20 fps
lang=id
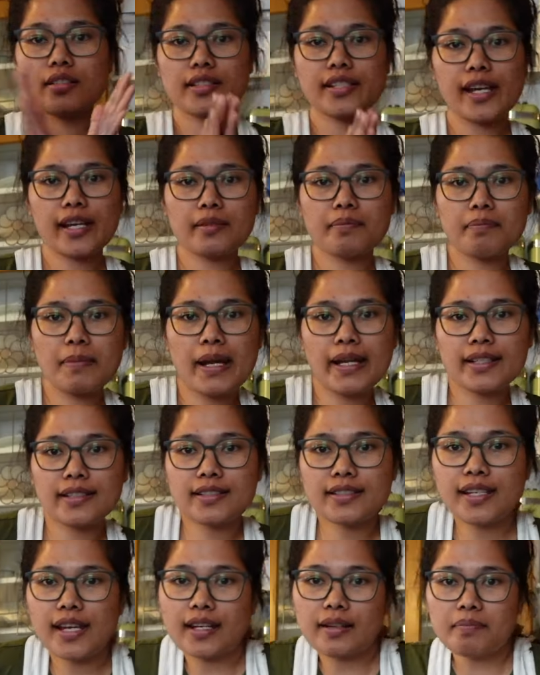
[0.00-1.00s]
cek
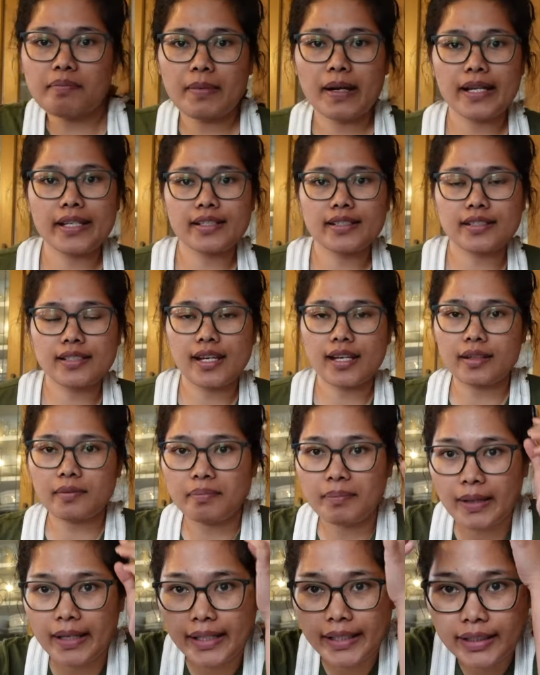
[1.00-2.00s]
mic cek mic cek
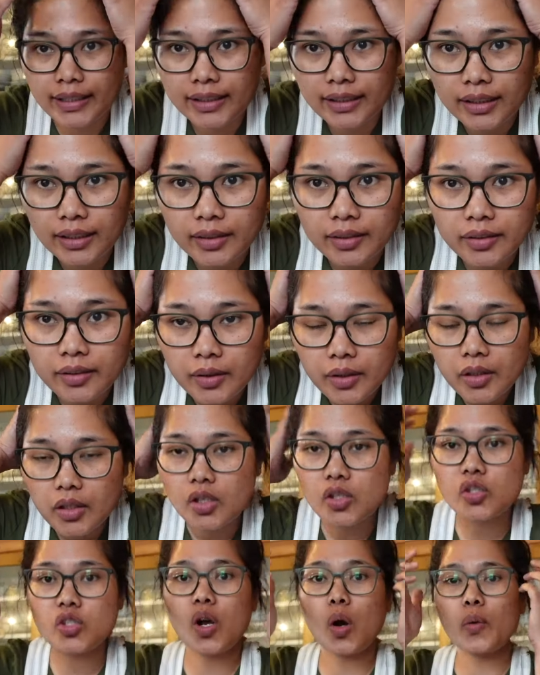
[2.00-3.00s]
mic
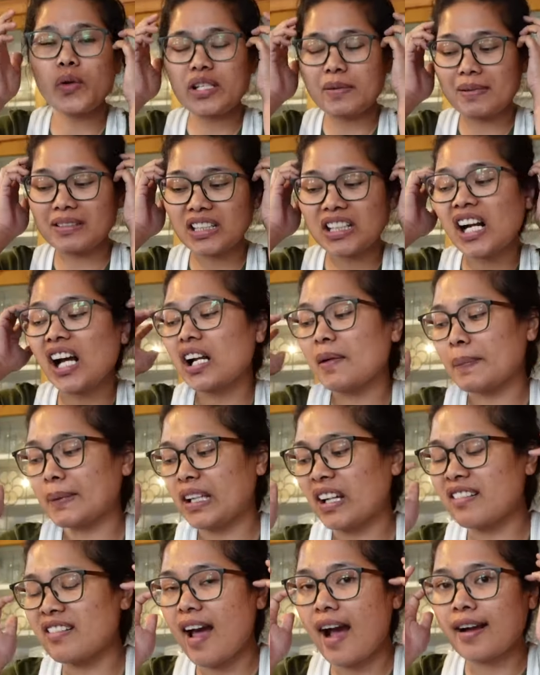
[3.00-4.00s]
Zoe sebentar nggak dapat
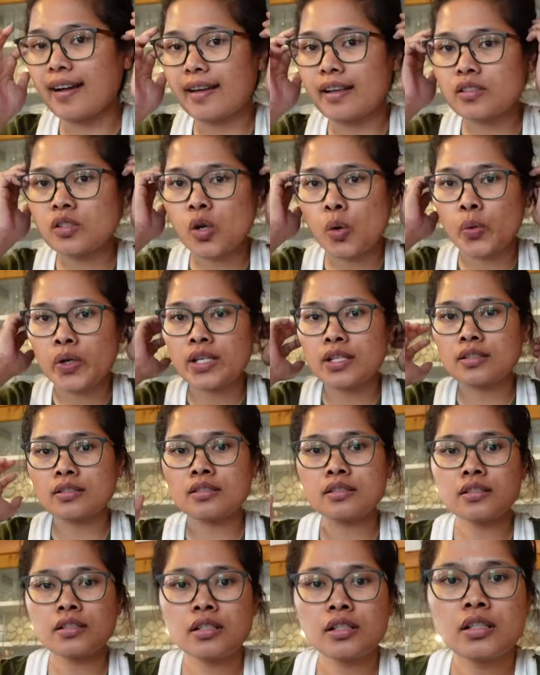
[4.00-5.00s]
tendang ya Zoe
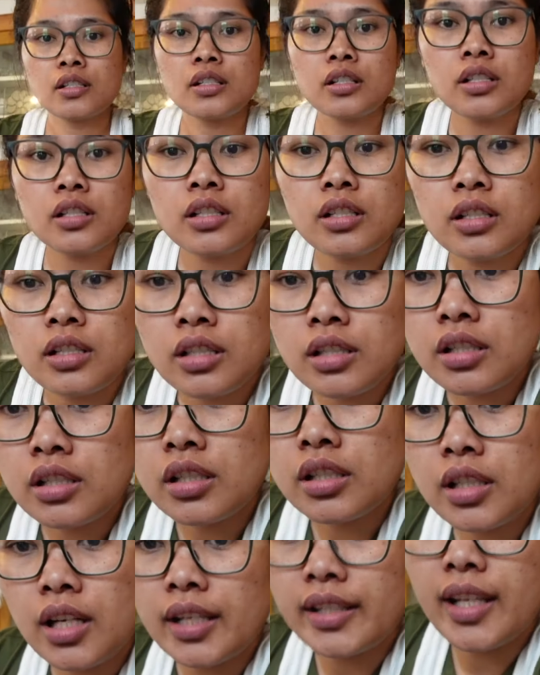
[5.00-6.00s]

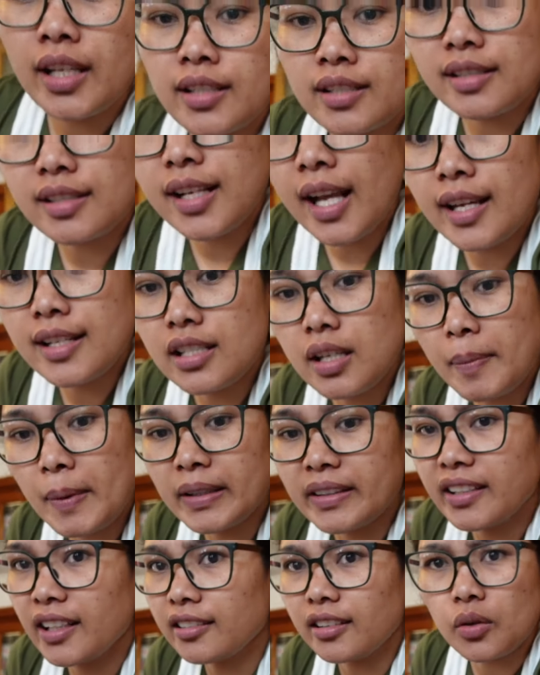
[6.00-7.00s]
nyanyi yang saya ini
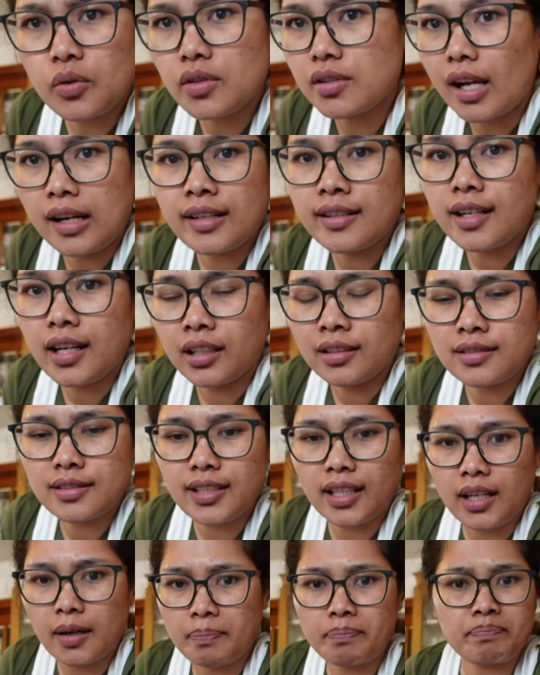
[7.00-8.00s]
sebenarnya tidak tahu sekali dengan
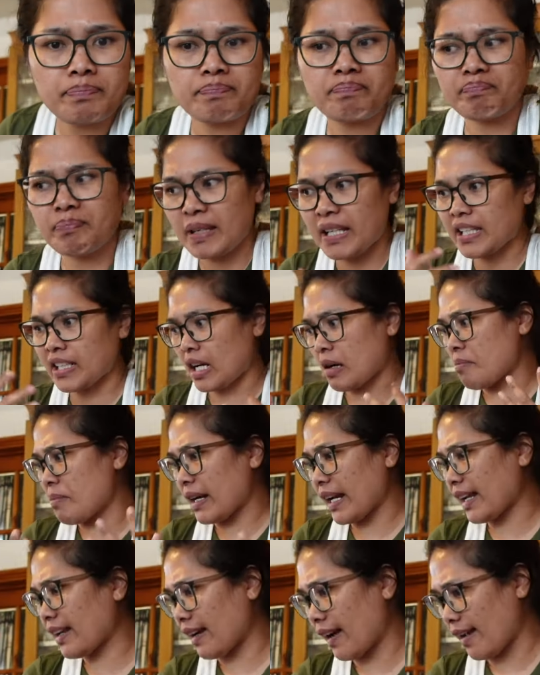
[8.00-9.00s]
cara pikiran
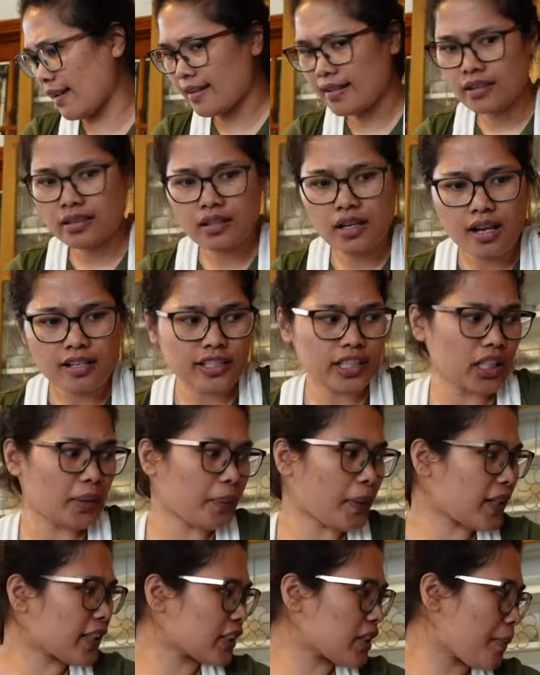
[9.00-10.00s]
mereka ya
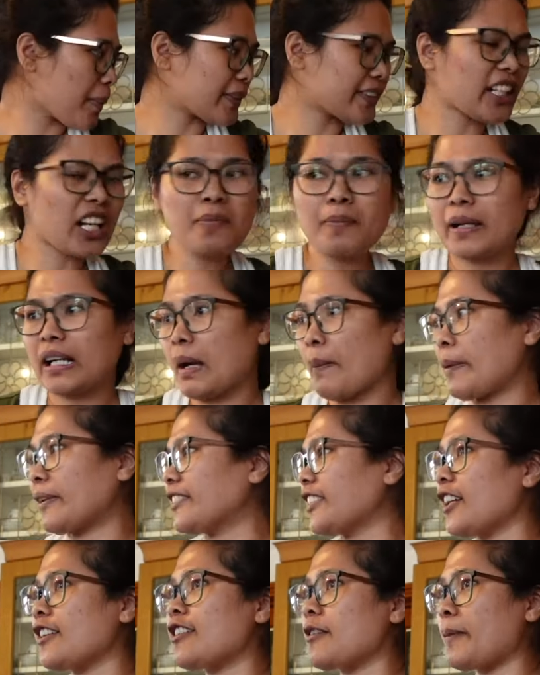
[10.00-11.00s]
setiap kali kita berjalan mereka
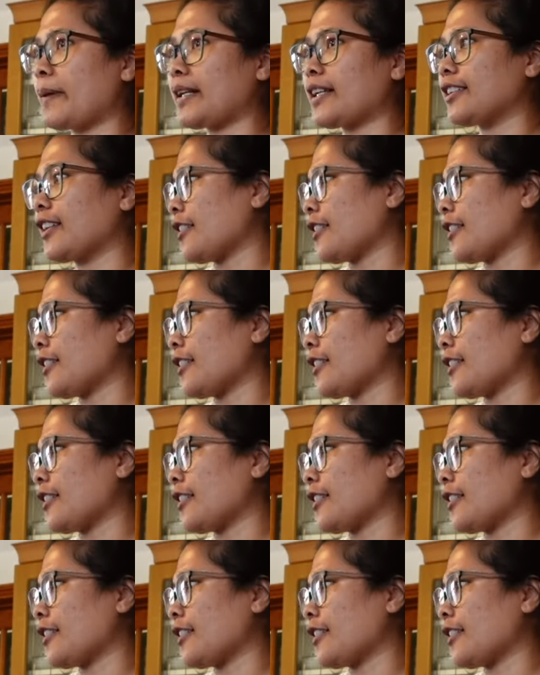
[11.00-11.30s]
berjalan daripada